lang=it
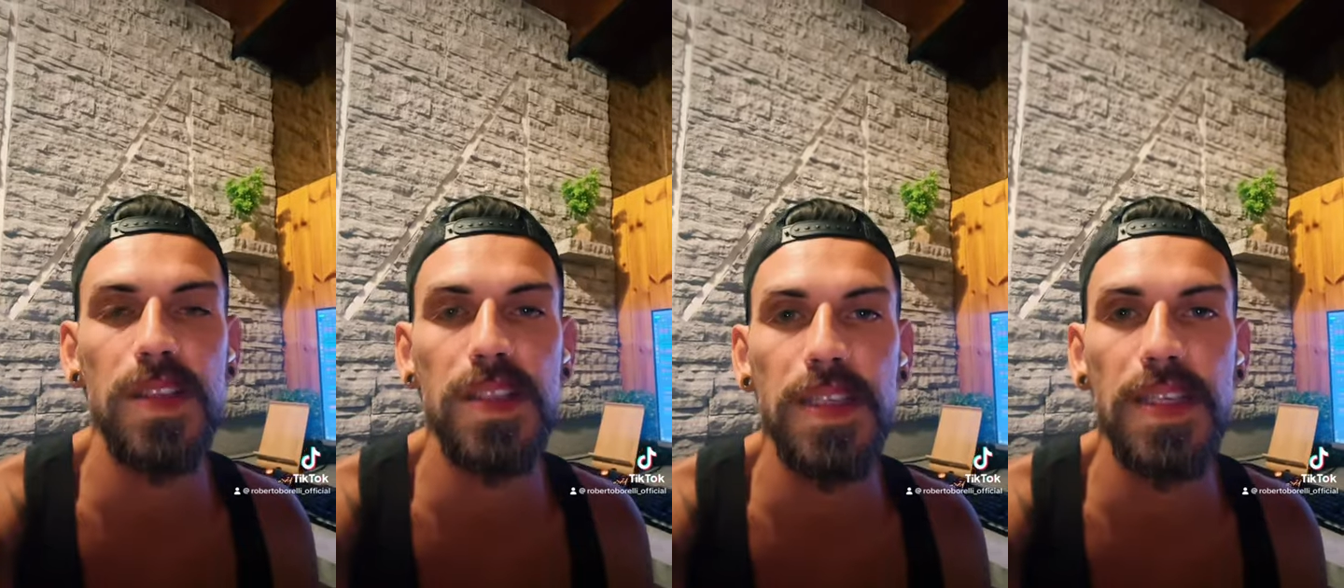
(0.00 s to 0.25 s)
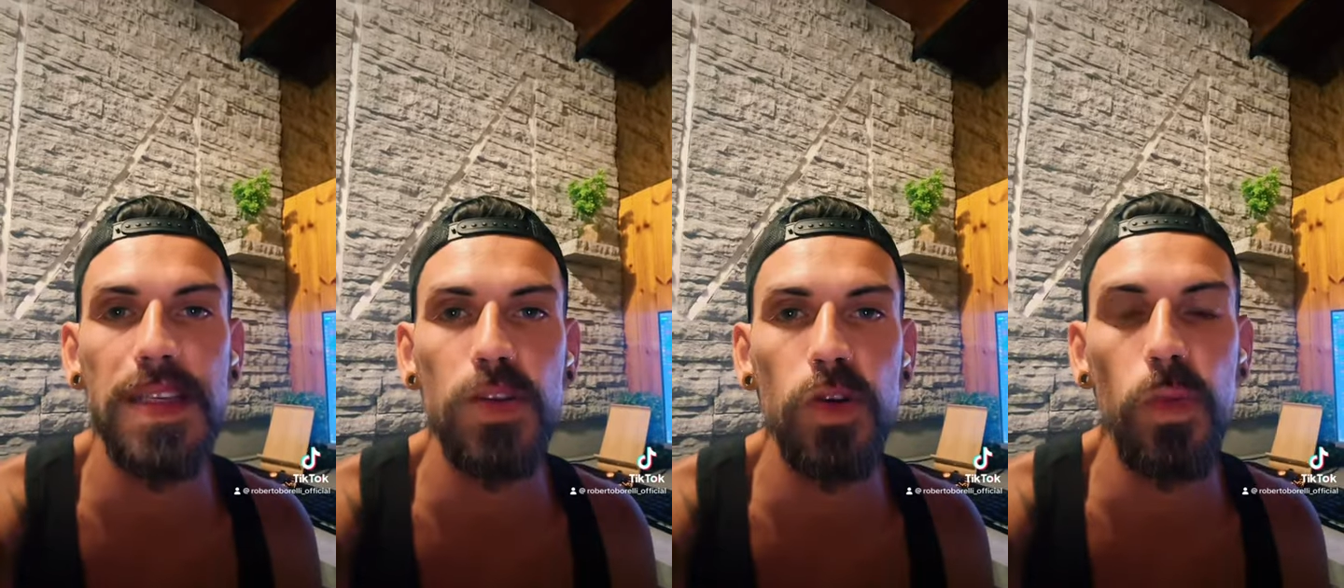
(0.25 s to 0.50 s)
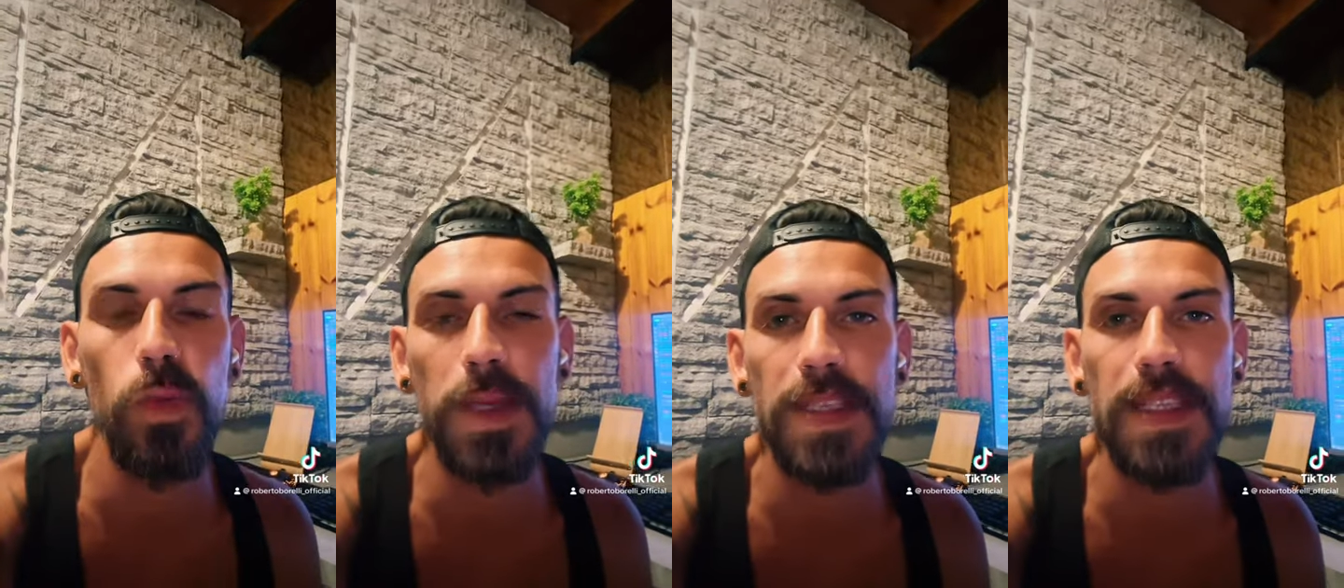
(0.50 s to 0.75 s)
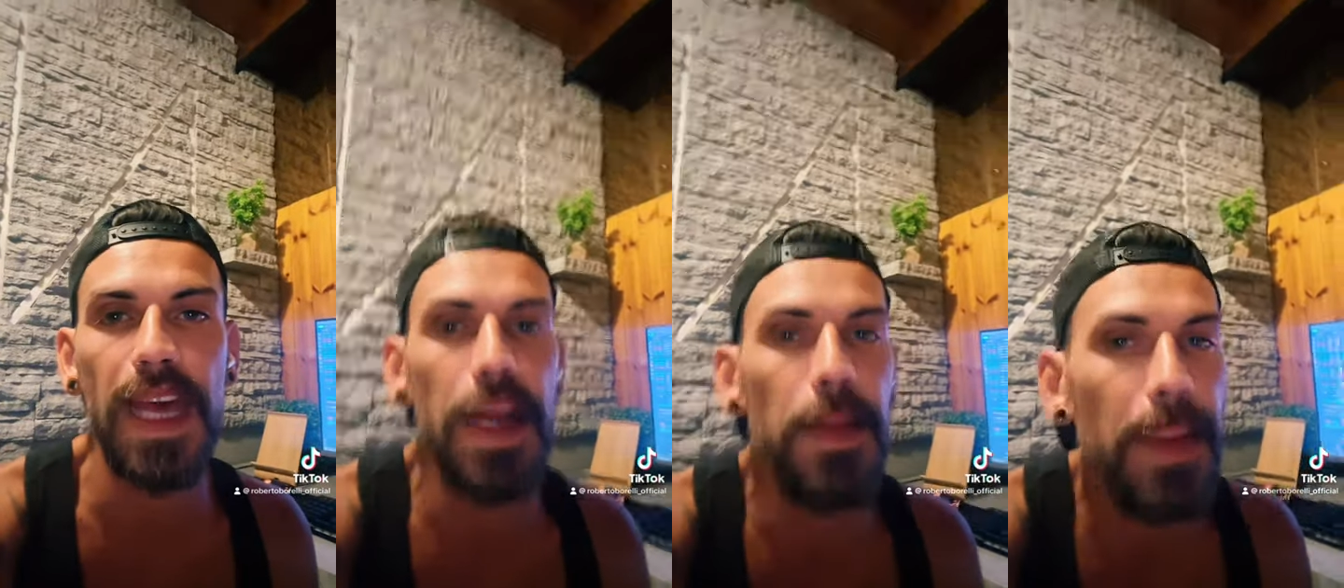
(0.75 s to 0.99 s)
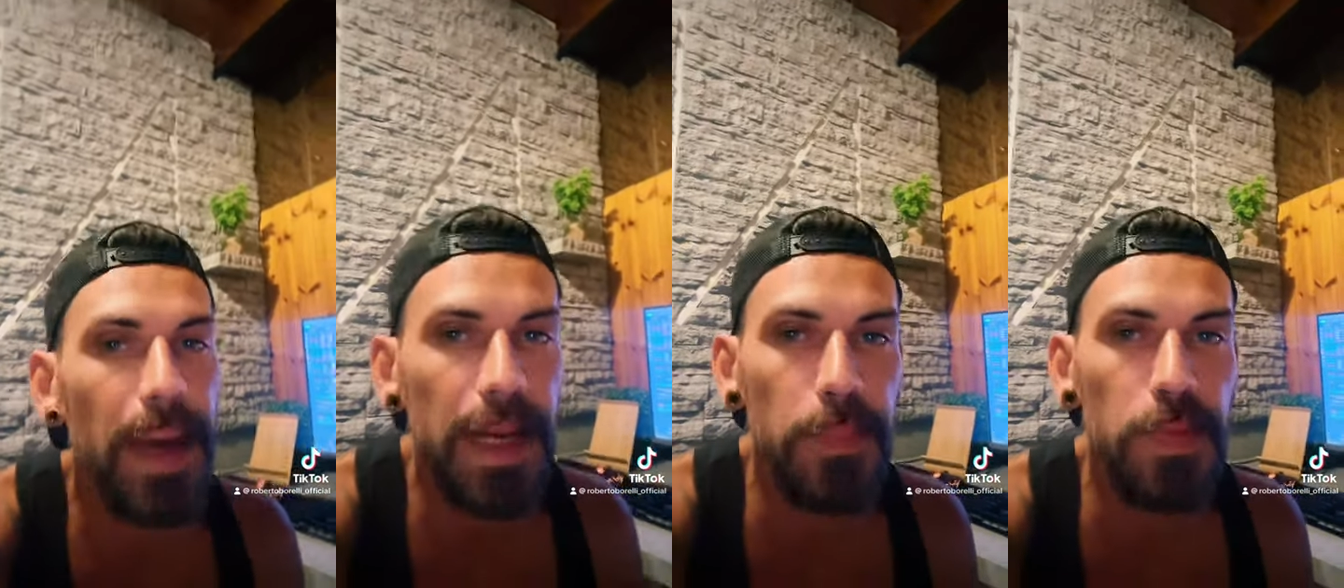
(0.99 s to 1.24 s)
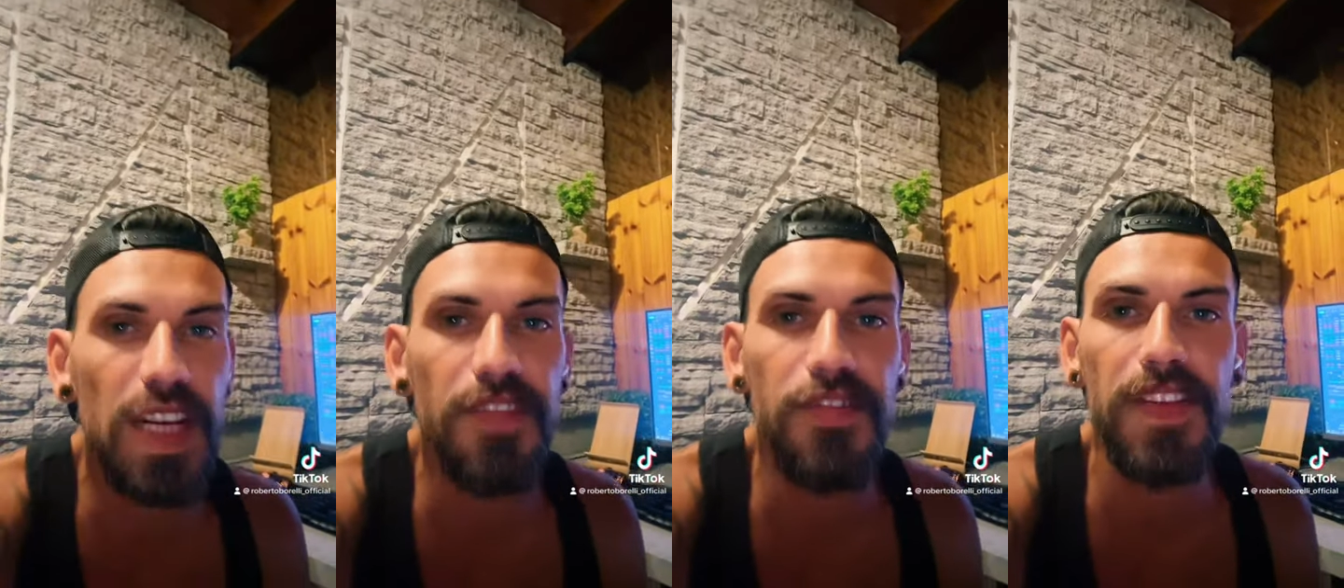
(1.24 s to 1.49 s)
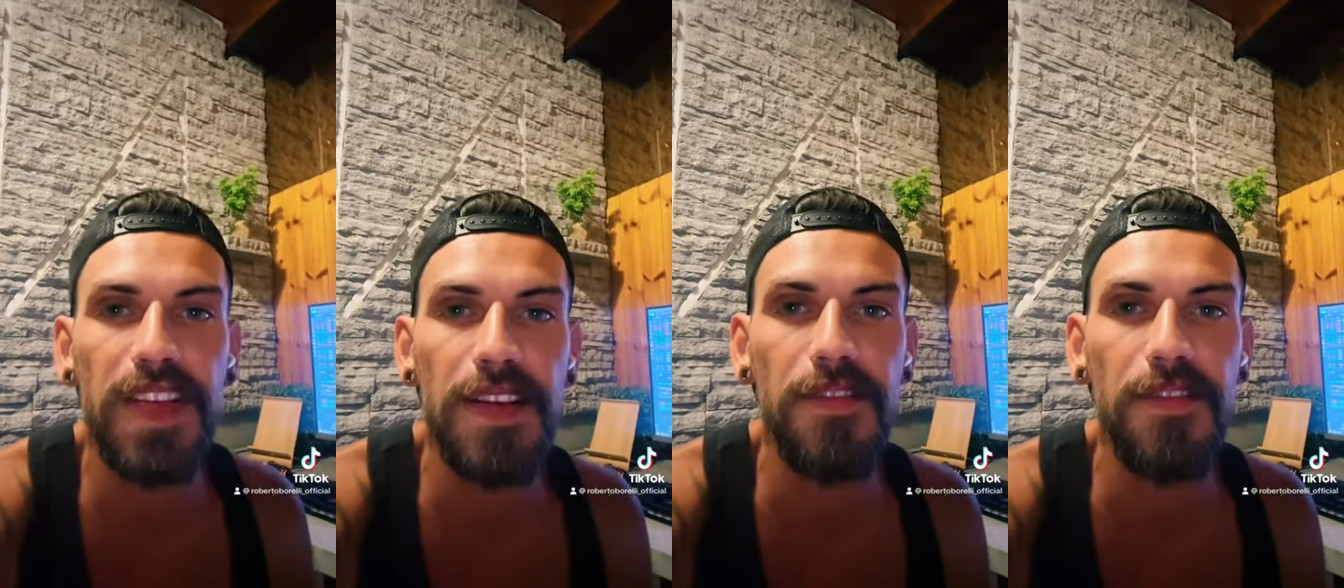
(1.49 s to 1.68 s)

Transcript: di documentarla magari potrei fin-